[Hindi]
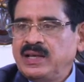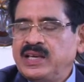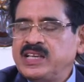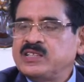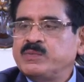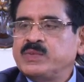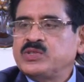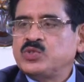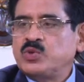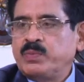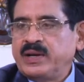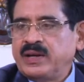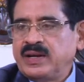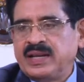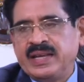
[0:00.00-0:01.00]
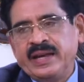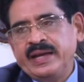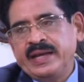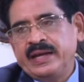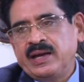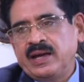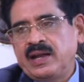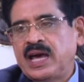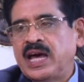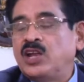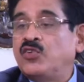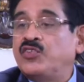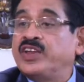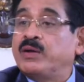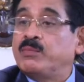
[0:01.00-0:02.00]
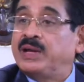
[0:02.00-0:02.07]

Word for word: इसमें सुपर क्रिटिकल एलोवेरा